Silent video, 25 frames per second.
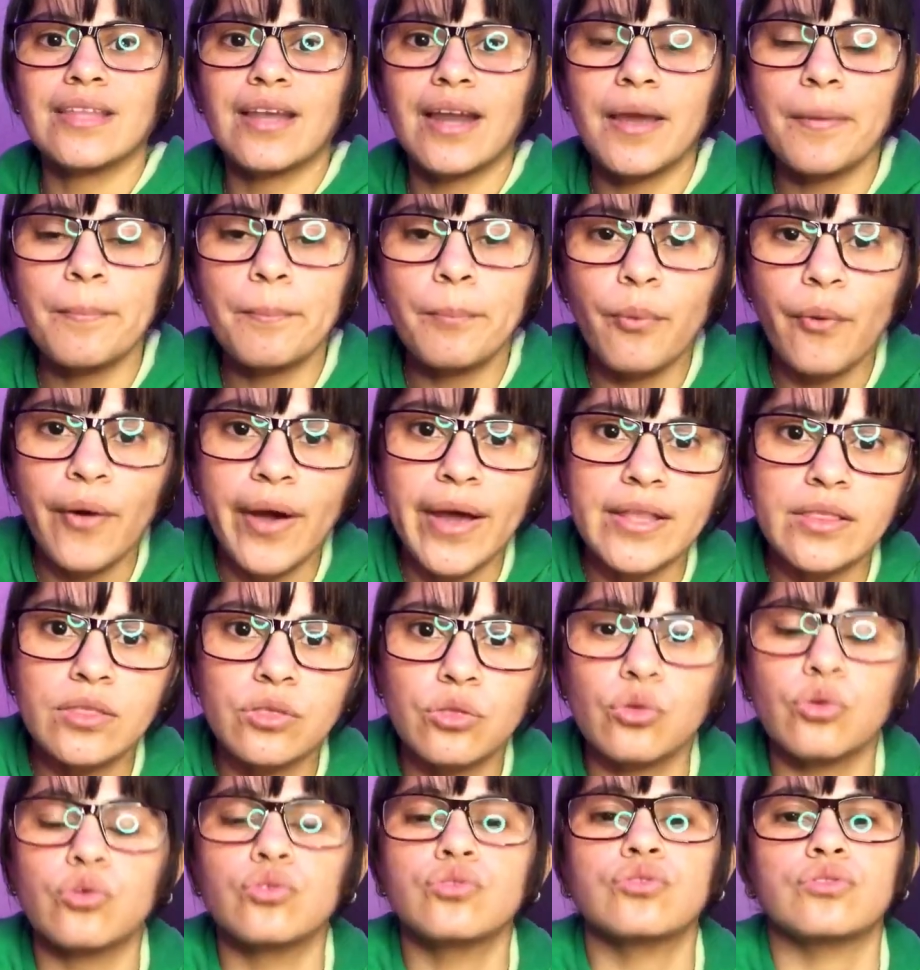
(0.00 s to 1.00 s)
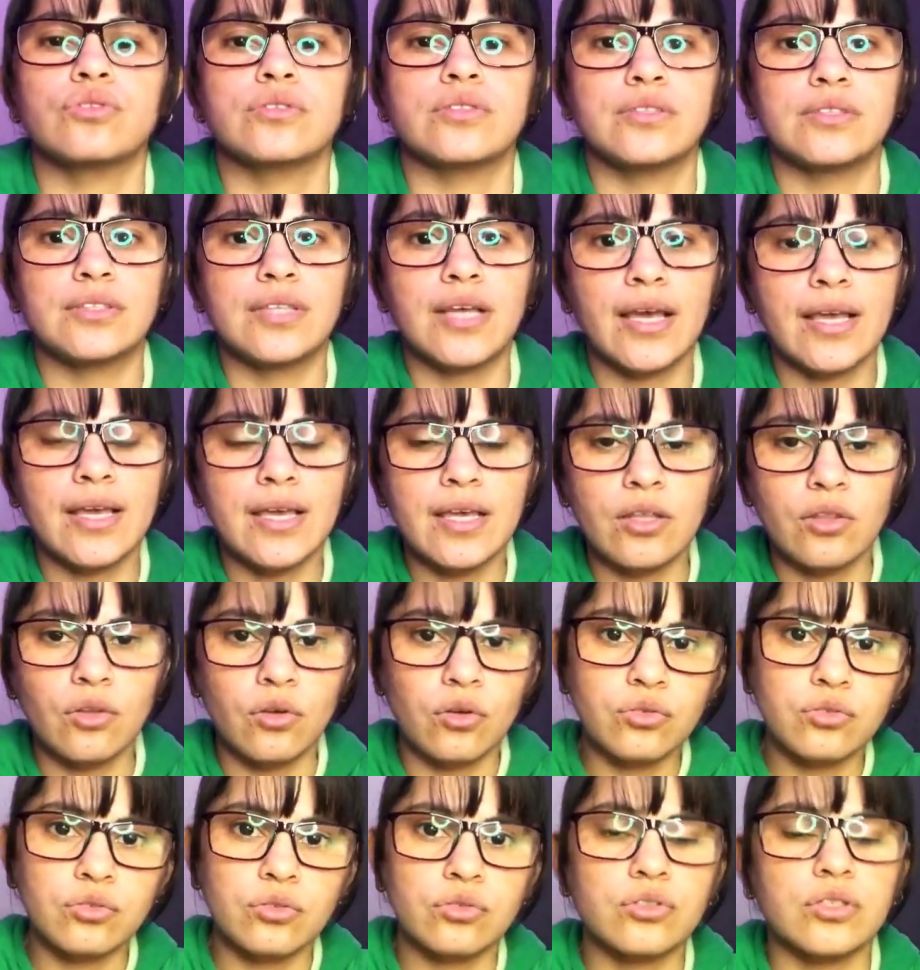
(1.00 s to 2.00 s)
tres puestos
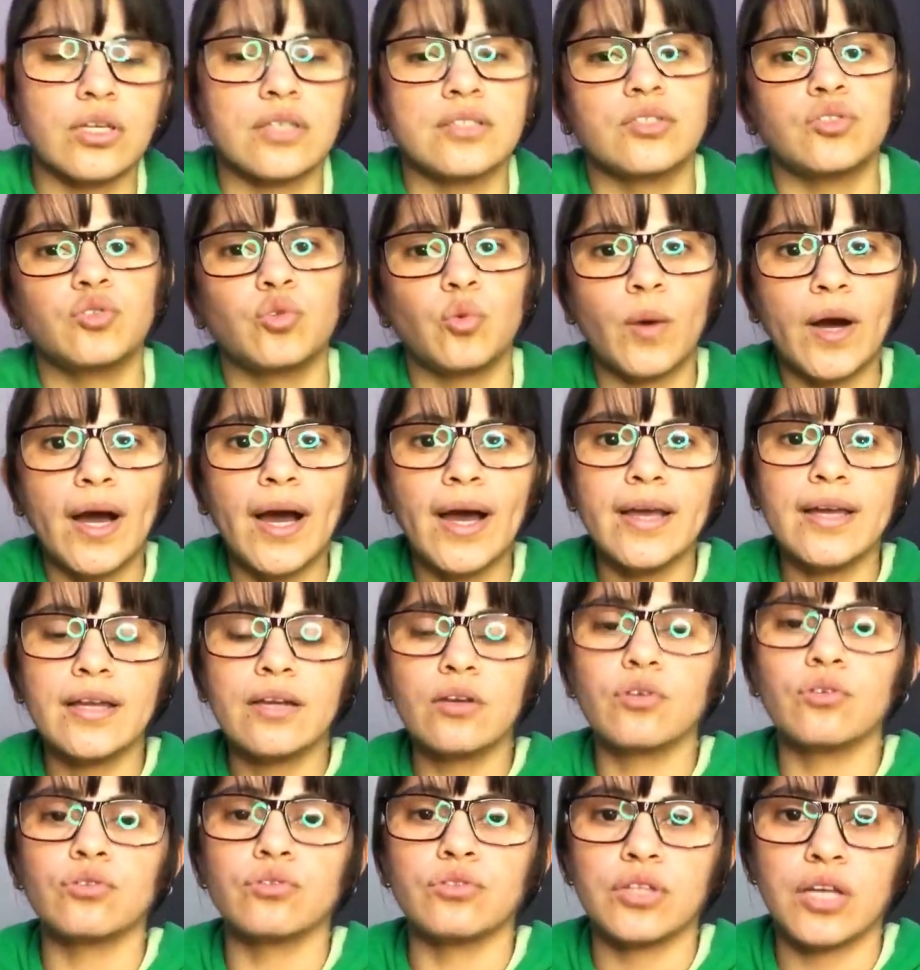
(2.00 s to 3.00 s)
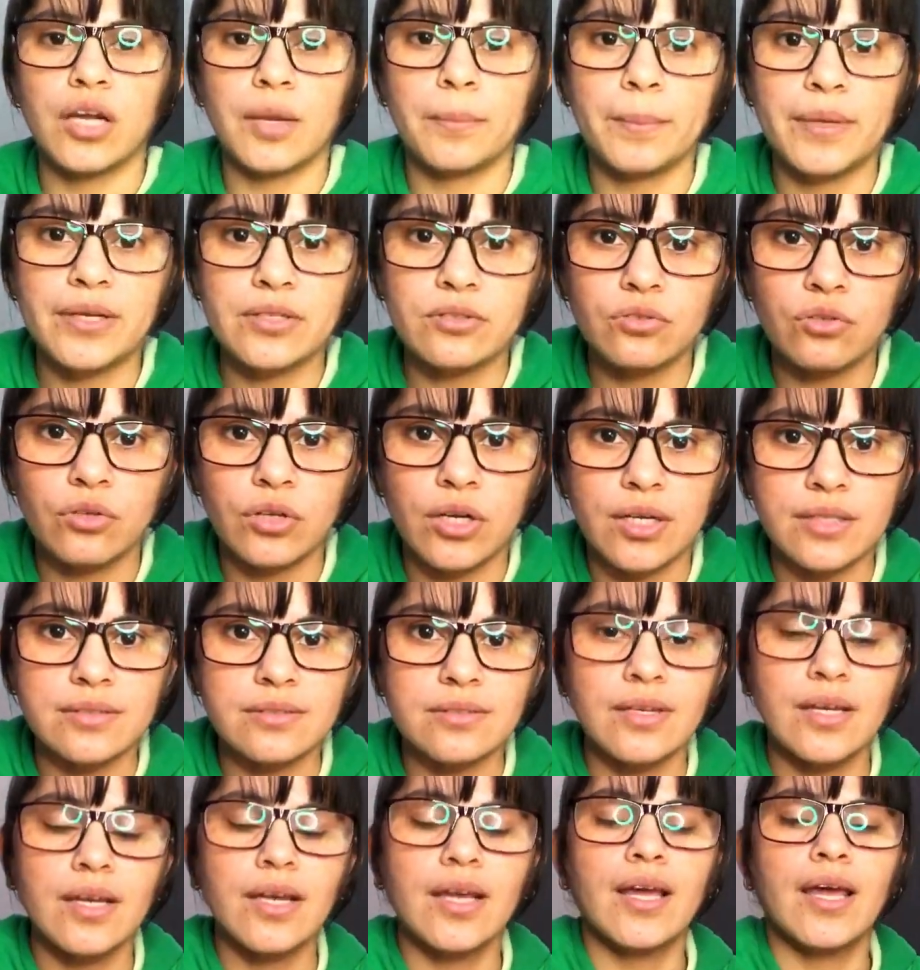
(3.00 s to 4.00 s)
seguidos, o sea, si tú vas a ir con tres personas,